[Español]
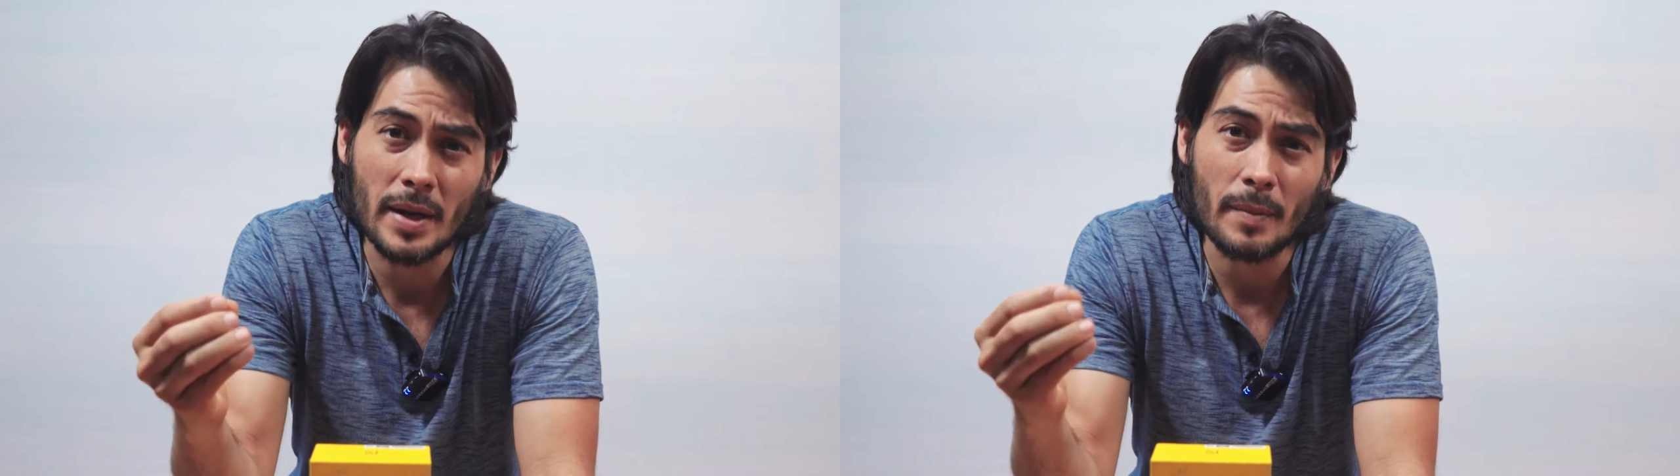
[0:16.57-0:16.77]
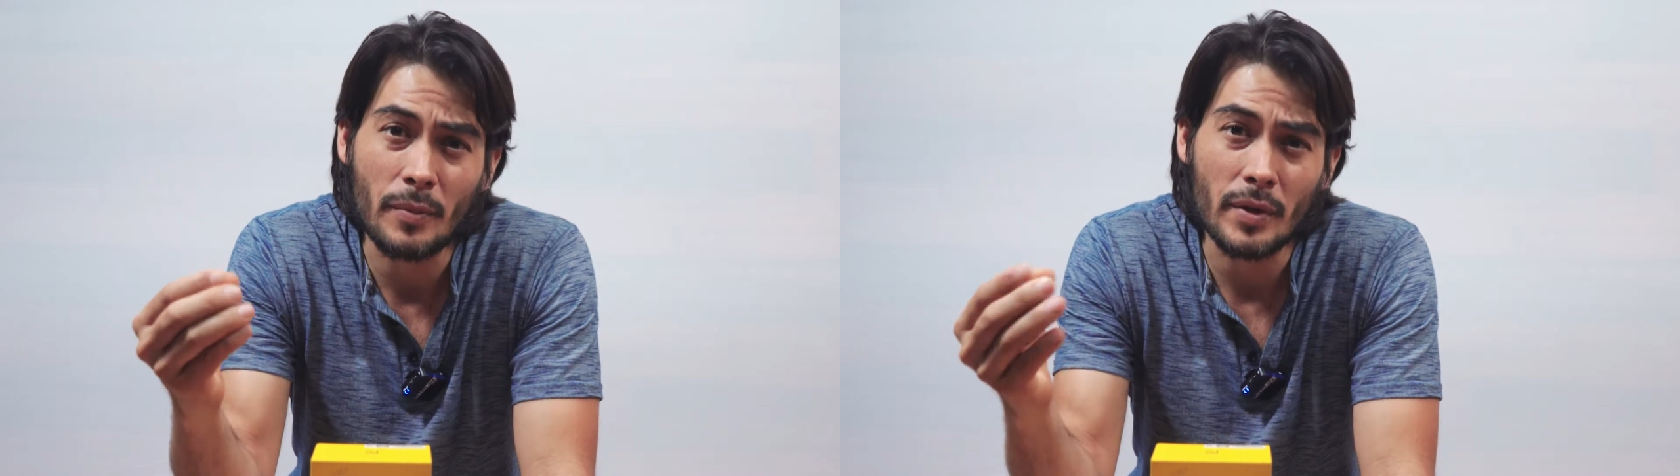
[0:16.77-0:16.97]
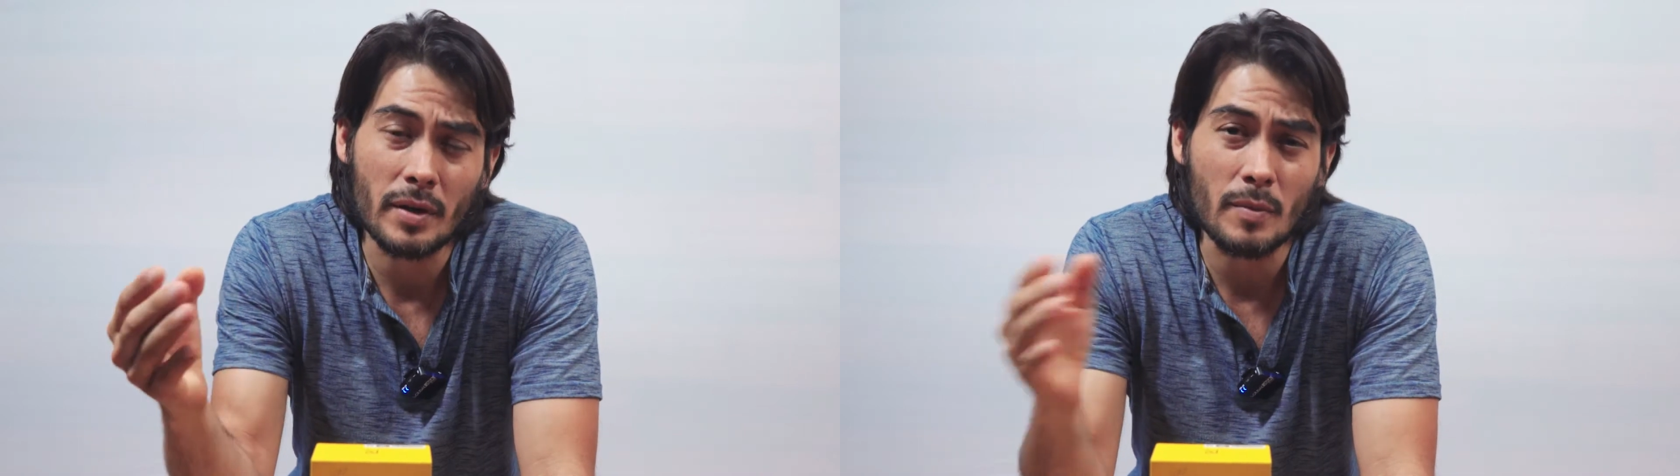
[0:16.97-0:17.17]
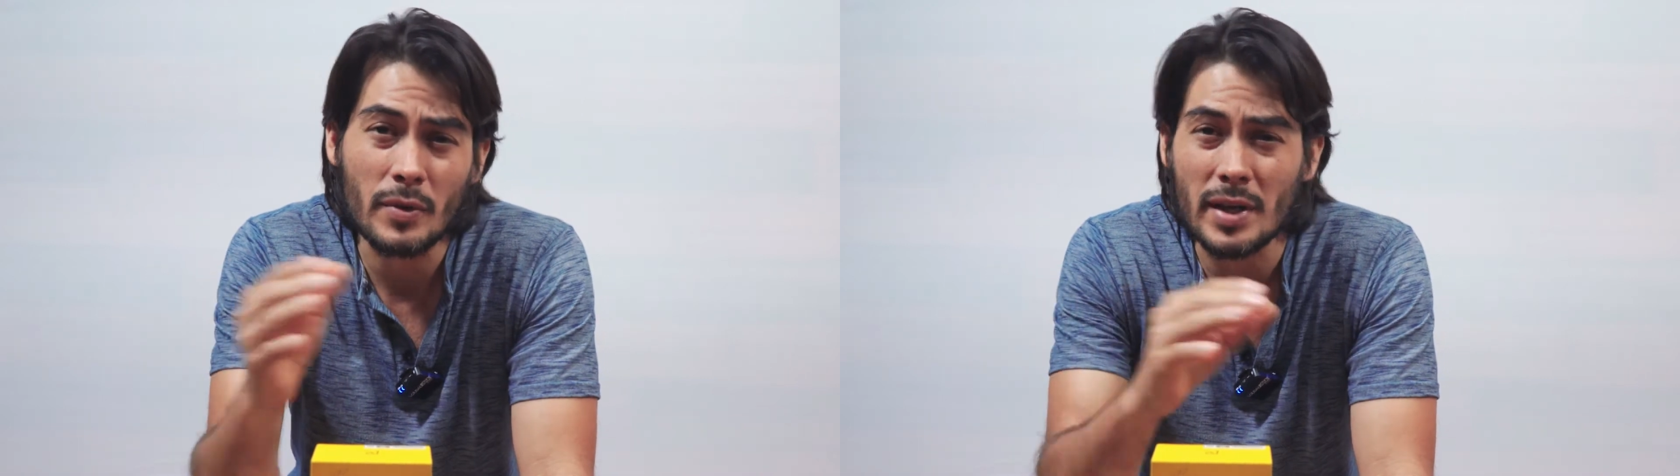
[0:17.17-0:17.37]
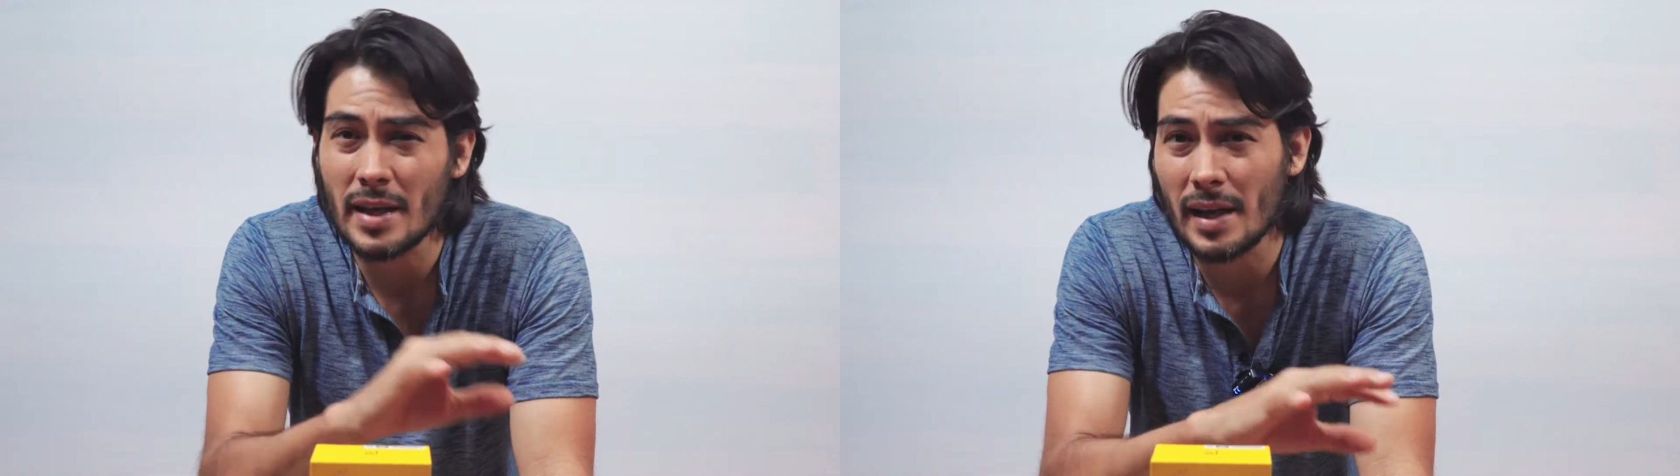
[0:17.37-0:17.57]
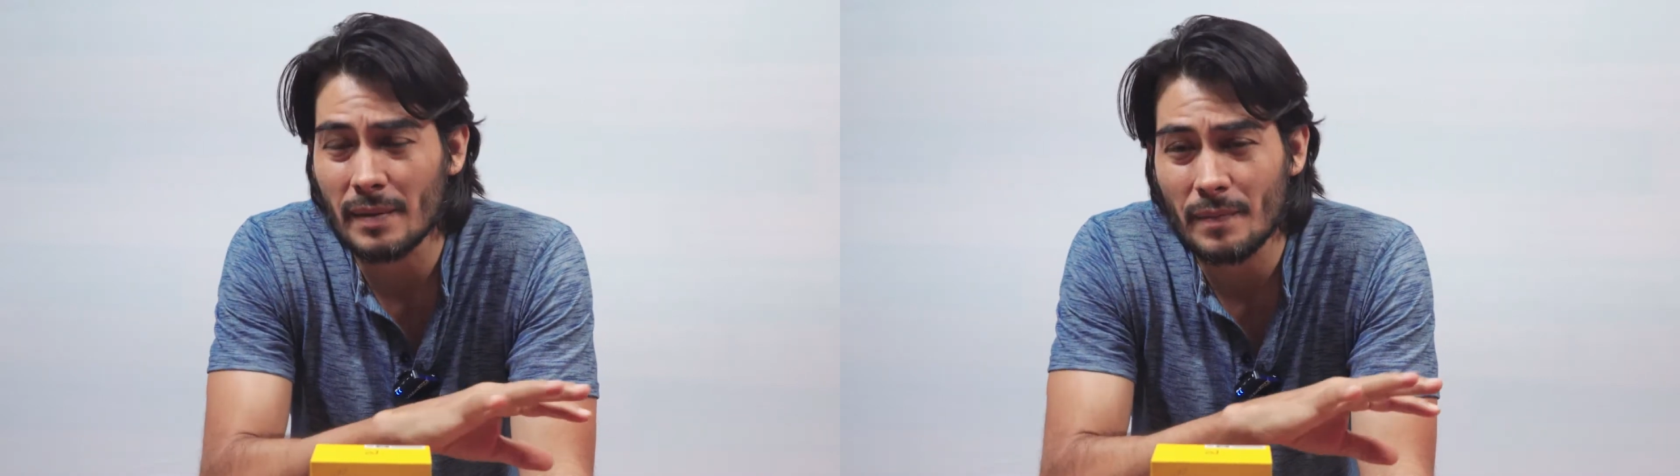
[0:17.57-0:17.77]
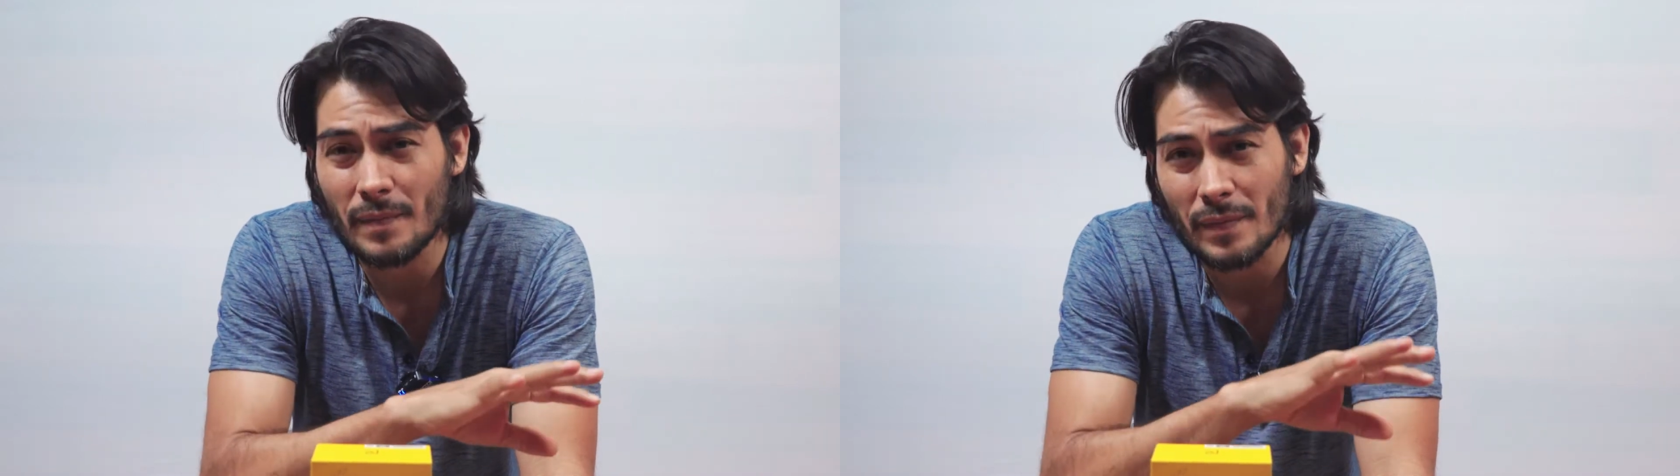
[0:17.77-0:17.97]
para poder comunicar